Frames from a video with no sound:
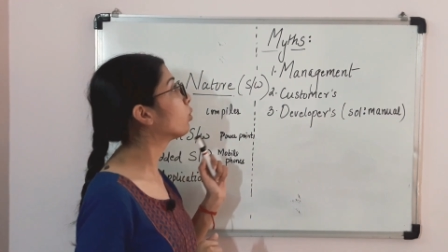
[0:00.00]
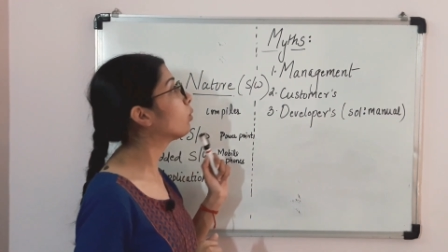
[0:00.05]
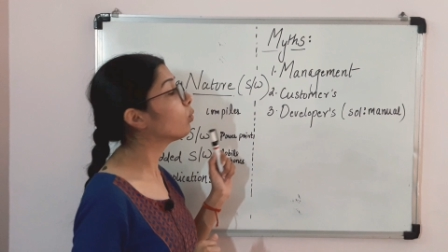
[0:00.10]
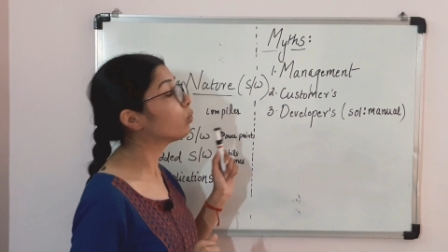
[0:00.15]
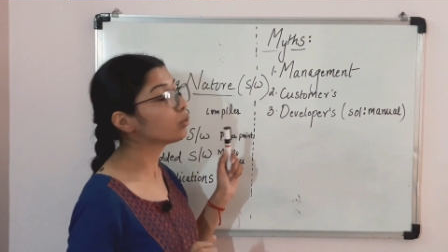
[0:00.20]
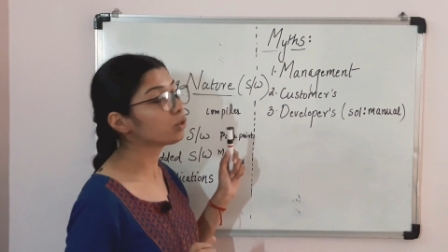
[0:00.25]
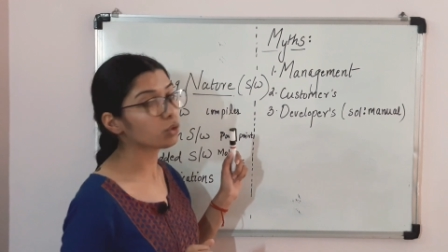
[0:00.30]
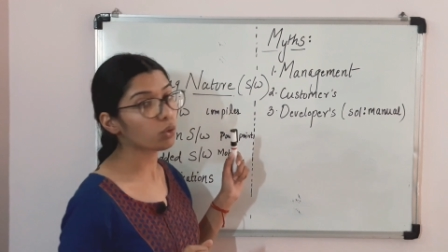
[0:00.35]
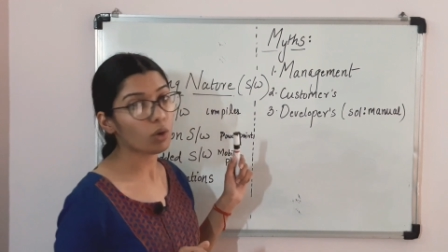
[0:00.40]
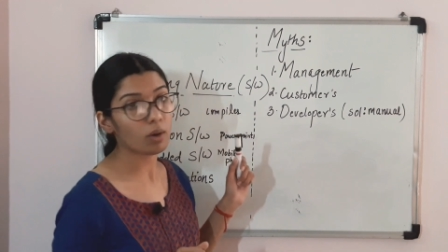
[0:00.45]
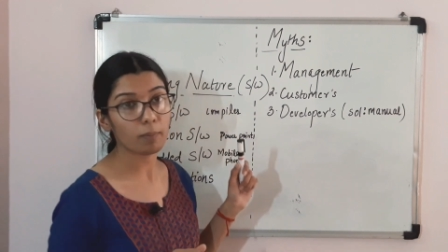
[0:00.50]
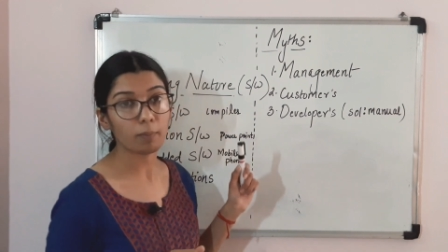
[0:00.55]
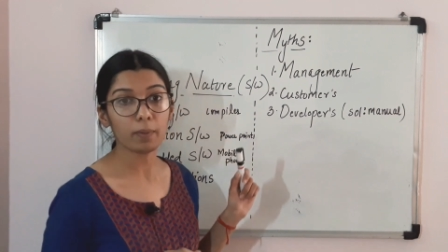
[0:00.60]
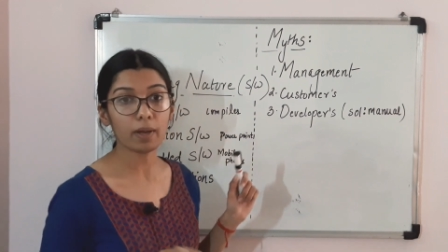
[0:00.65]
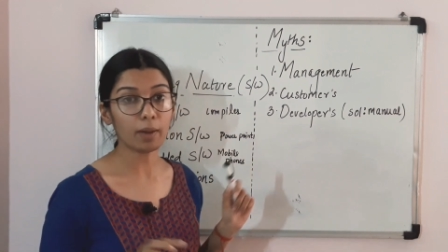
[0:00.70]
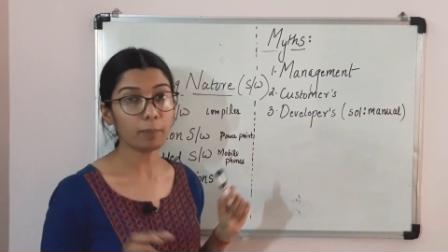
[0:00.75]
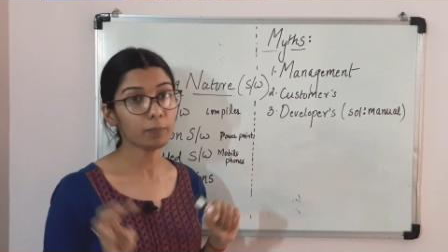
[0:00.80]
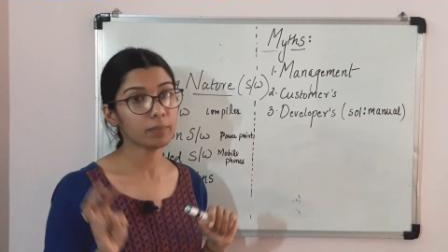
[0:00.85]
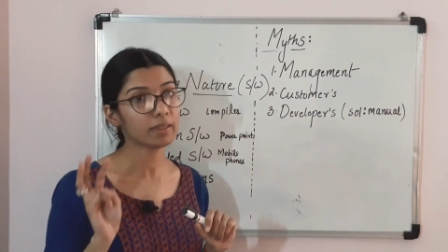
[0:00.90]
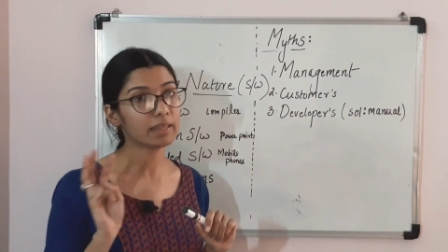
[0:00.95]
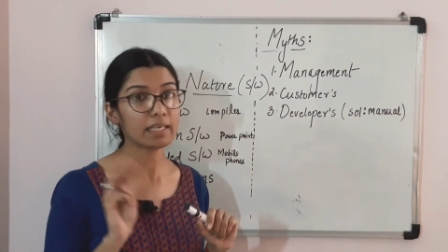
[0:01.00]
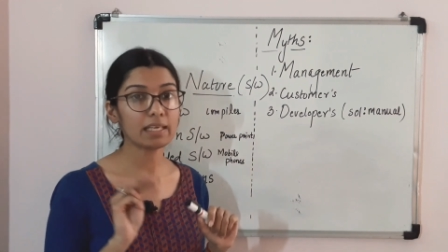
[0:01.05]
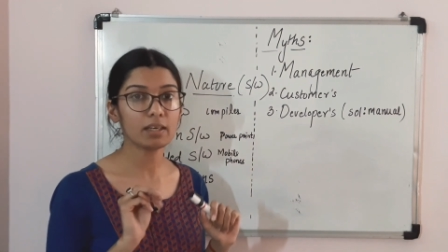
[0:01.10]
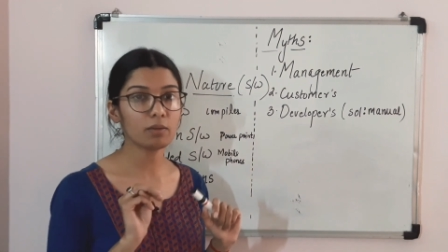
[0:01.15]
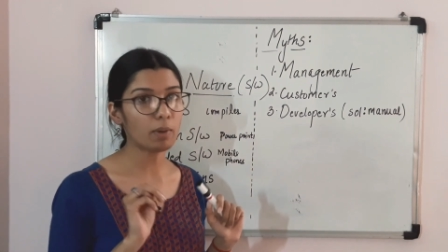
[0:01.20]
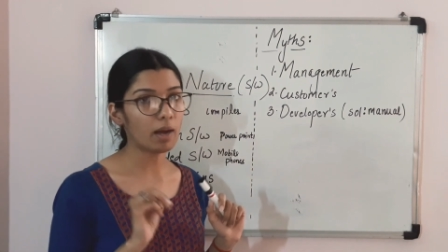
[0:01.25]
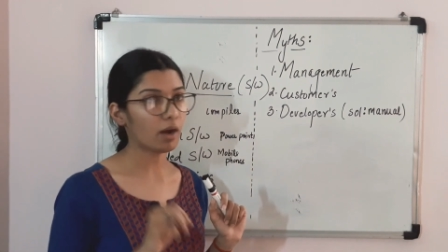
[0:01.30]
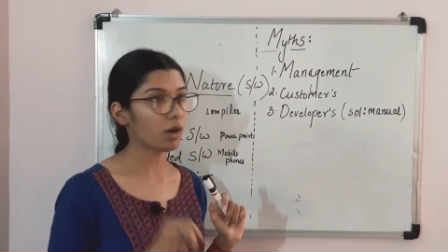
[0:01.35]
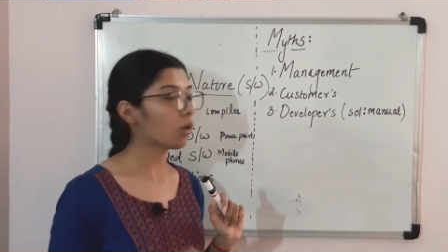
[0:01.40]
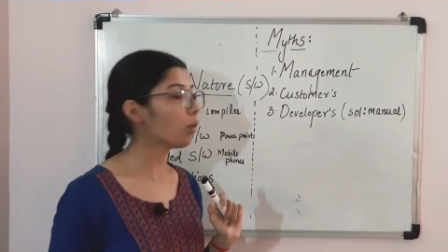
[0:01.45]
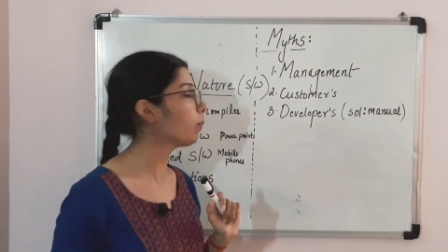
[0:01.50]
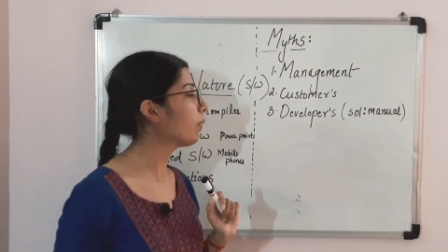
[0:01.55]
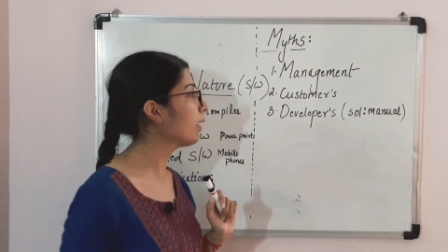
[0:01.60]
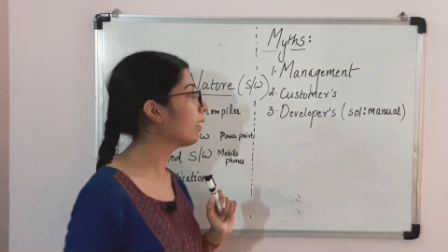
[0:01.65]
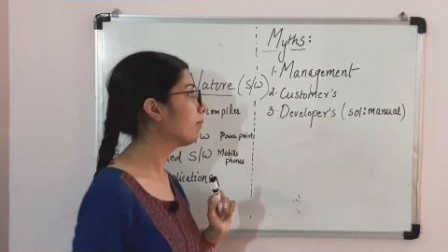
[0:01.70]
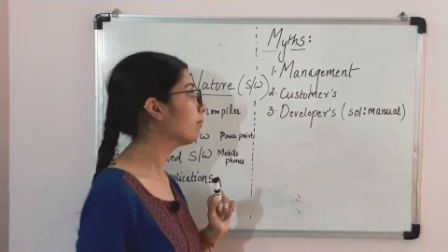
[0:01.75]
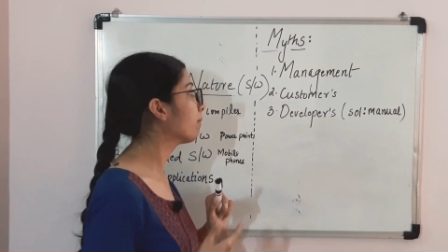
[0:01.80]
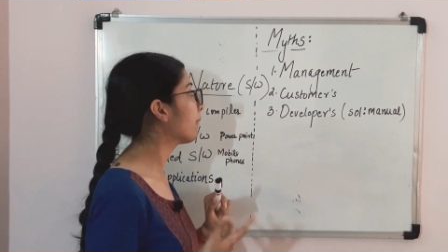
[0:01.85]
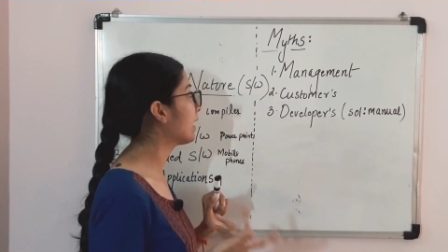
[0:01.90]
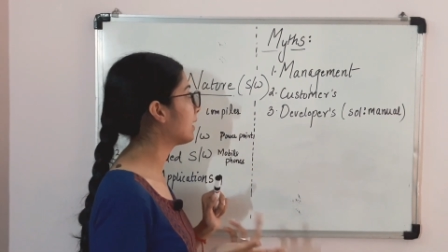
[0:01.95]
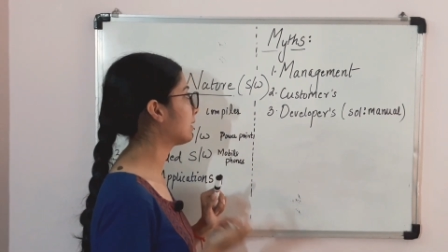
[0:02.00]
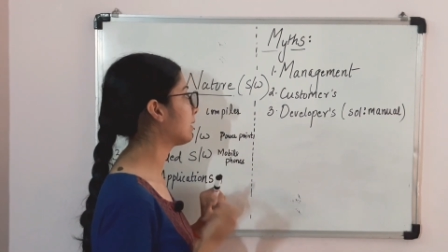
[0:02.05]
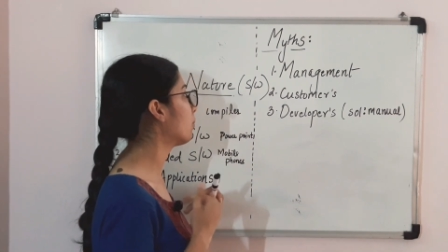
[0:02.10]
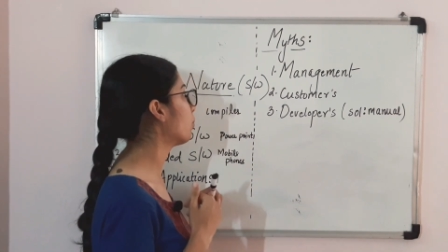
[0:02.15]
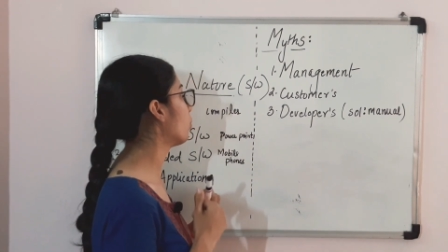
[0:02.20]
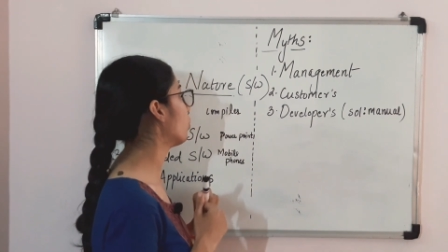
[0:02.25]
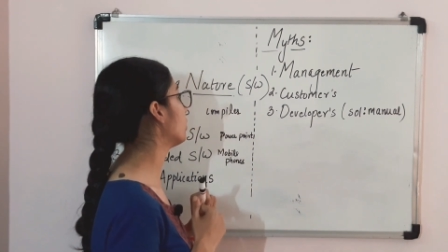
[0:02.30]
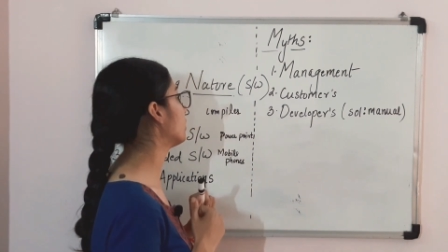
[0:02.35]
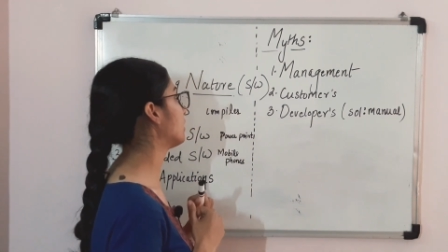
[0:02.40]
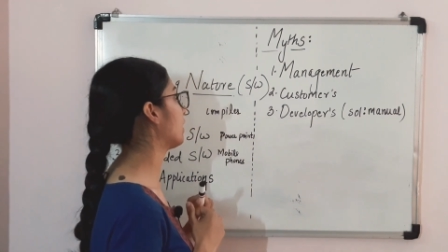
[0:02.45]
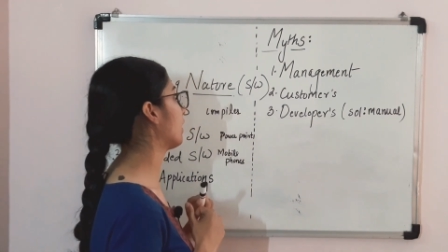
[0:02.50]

तो उसको अब हम तीन भागों में ऐसे बोल